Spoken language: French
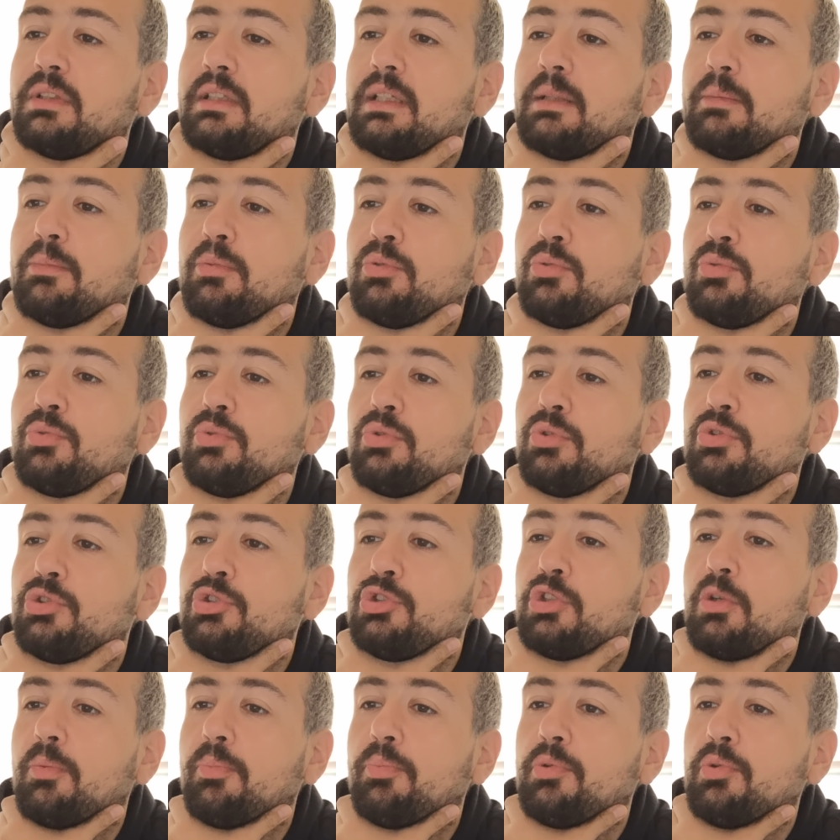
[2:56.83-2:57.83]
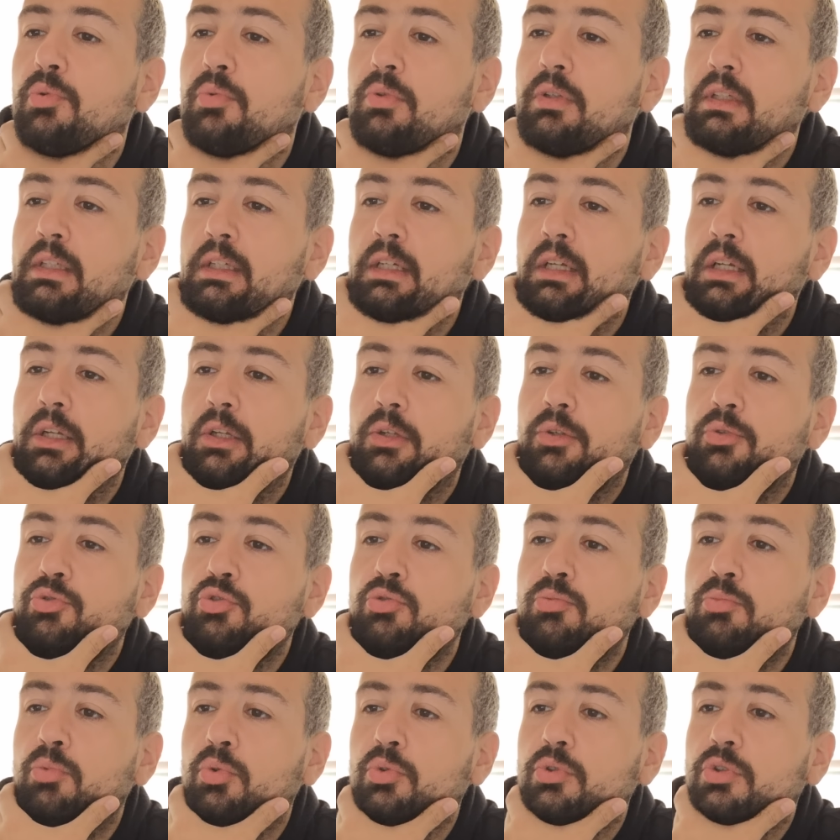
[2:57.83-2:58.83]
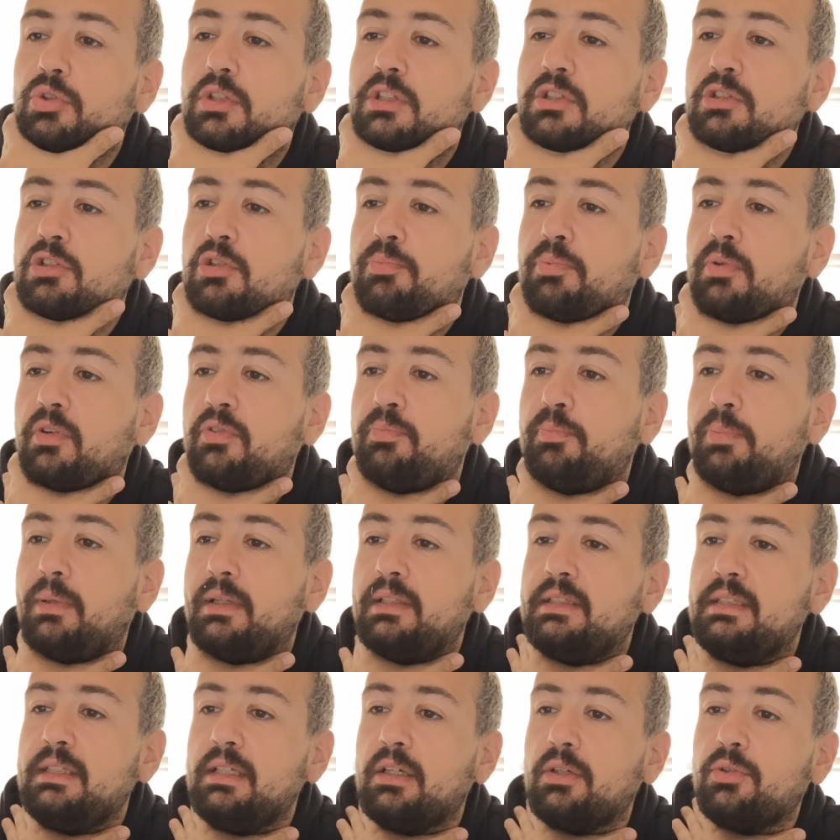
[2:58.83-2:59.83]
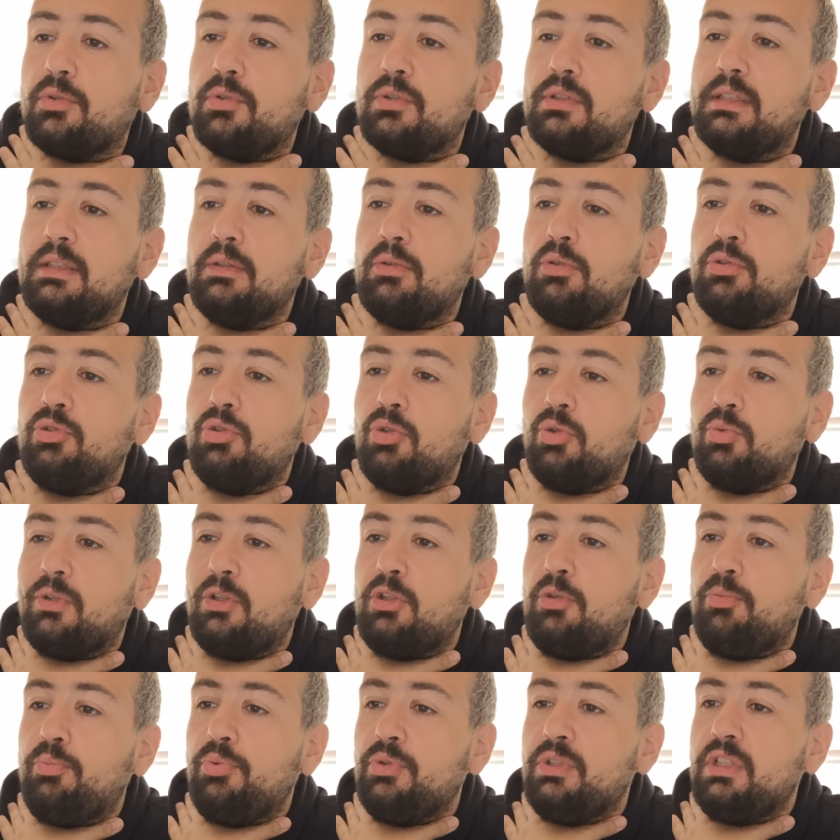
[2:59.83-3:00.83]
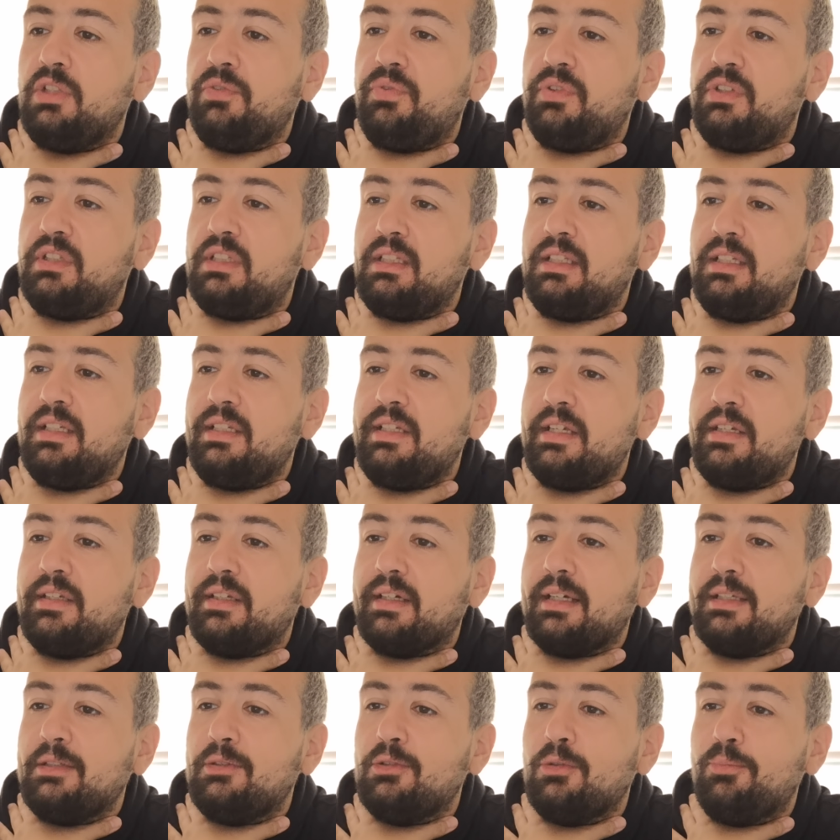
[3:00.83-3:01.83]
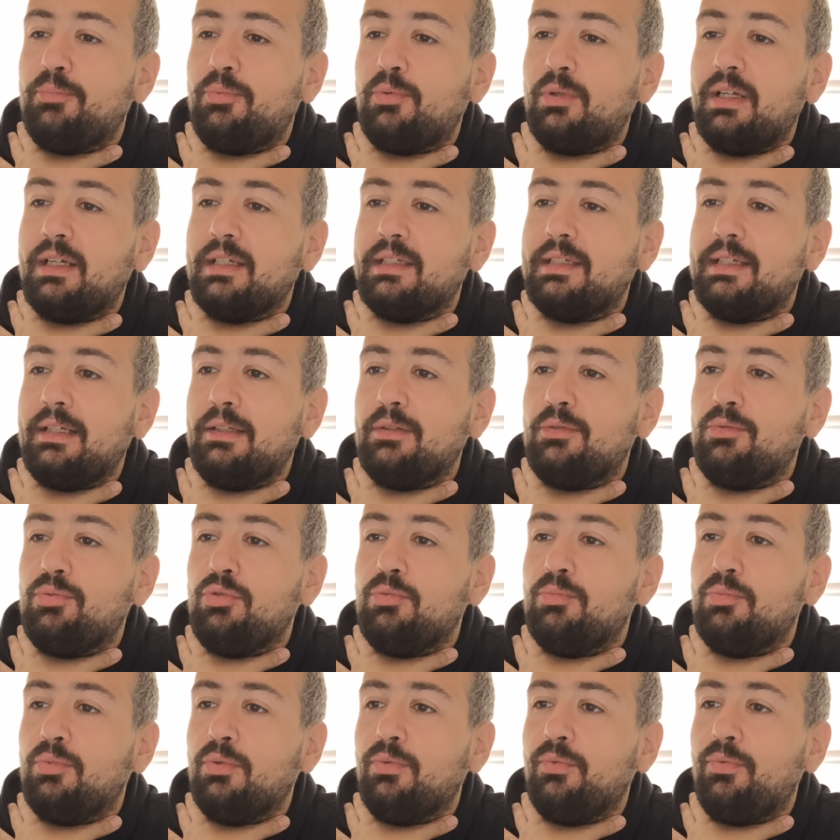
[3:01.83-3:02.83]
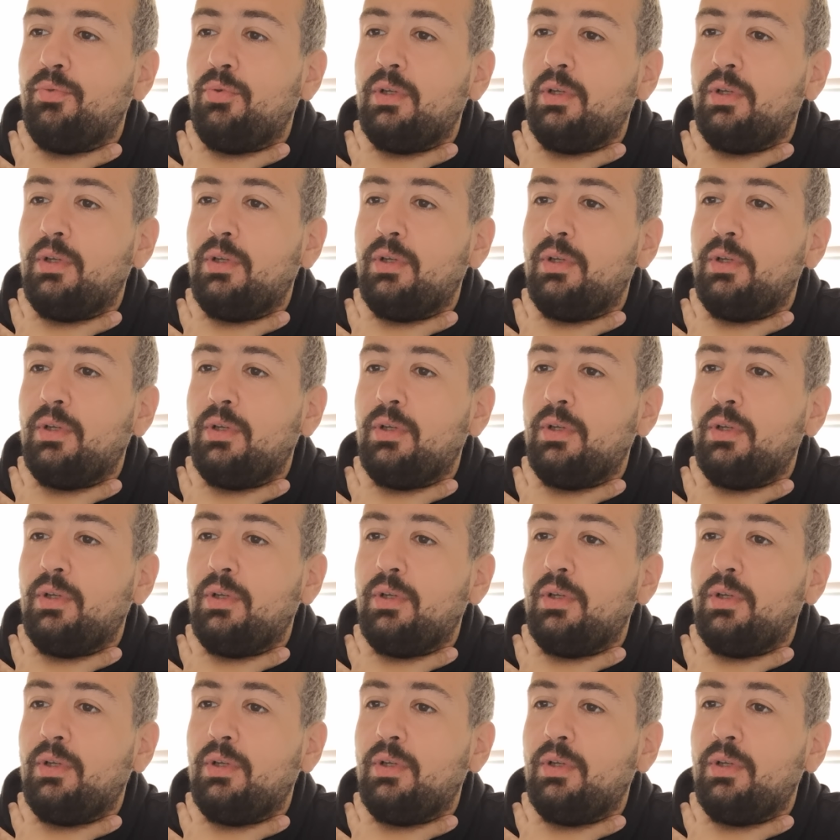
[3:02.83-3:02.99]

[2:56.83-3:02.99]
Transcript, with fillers: Il y a beaucoup de champions du monde qui ne peuvent pas dire que c'est le tournoi le plus difficile. Il y a une raison pour laquelle tout le monde